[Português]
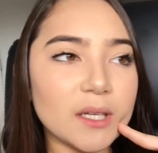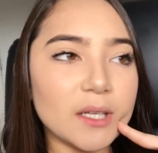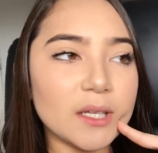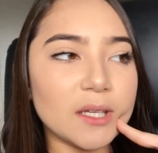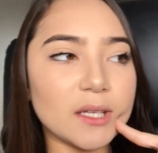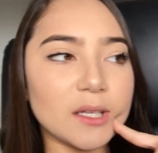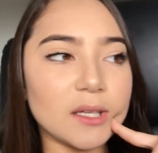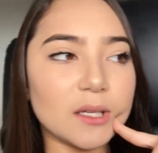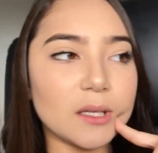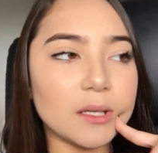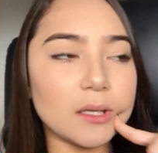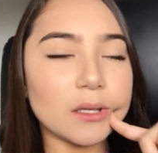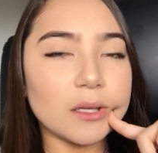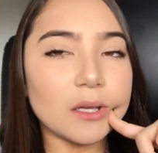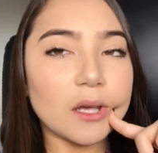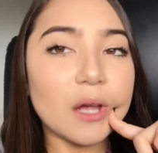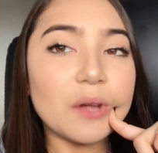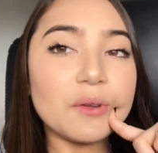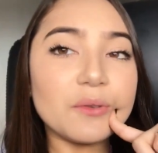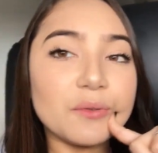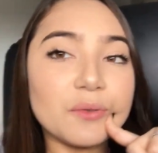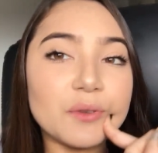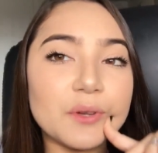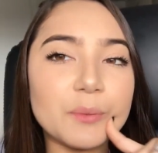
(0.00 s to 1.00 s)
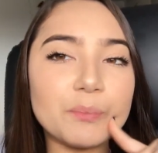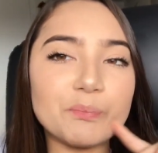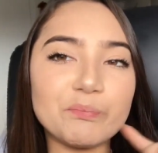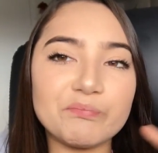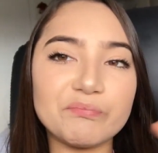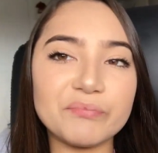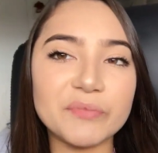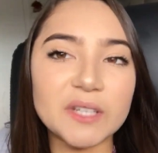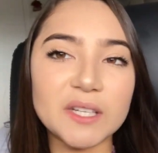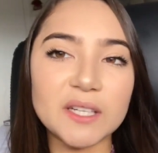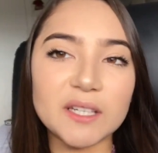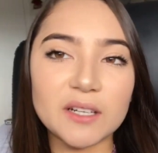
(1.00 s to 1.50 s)
e,
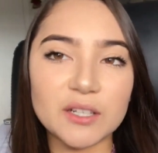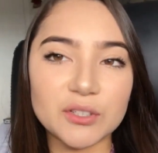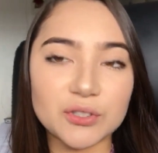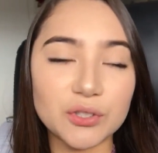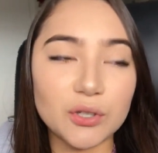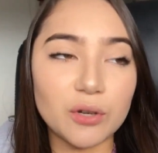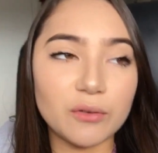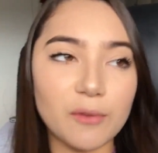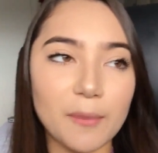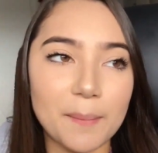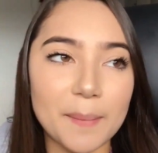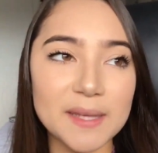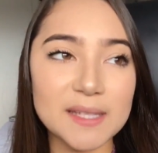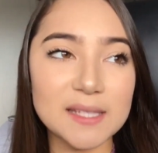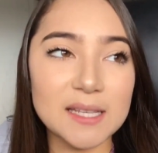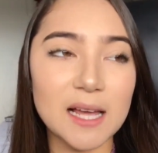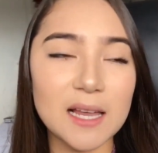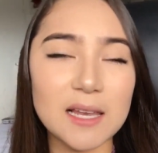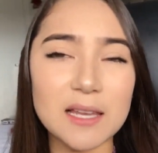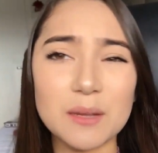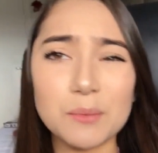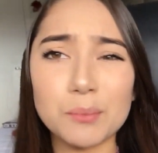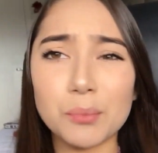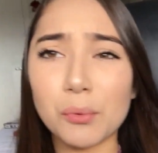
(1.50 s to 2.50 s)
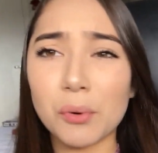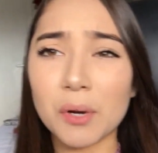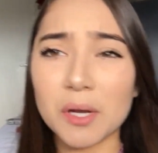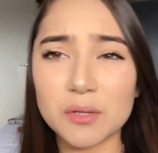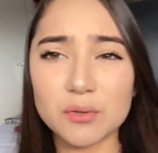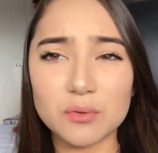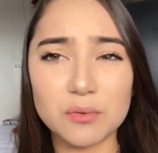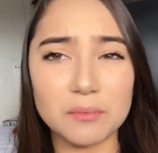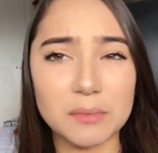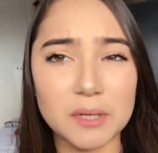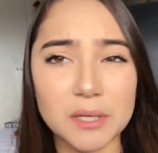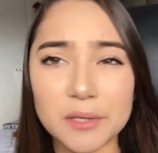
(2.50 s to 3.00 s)
enfim, e acho que eu vou passar limpo um
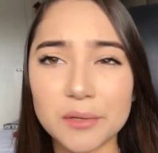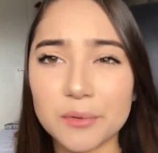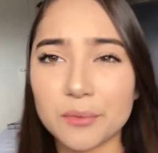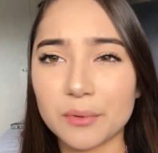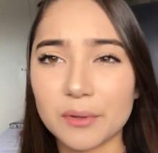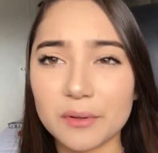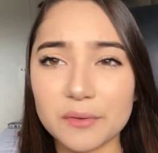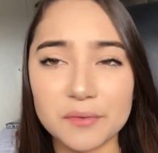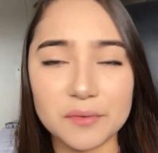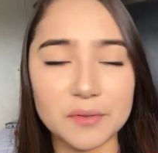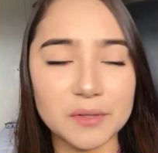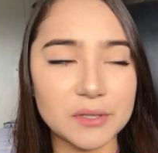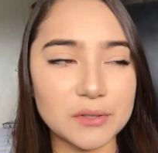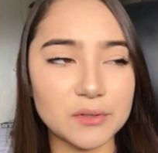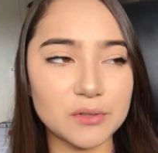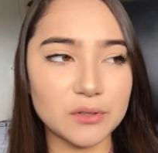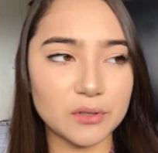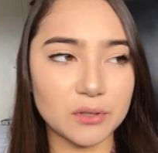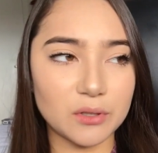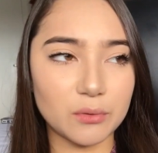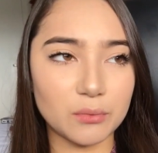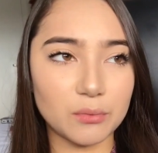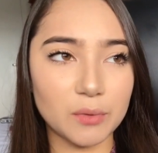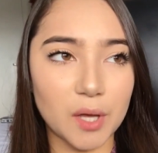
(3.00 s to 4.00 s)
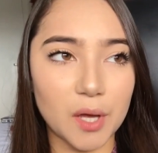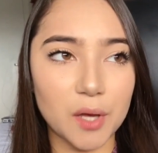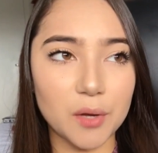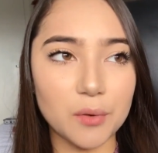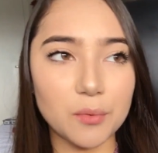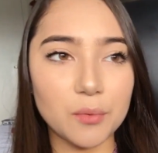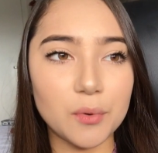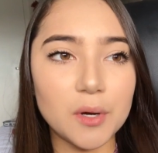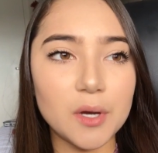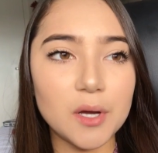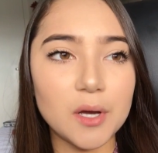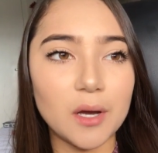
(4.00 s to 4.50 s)
resuminho, enfim, de que eu
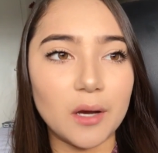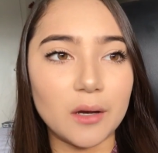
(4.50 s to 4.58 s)
tenho,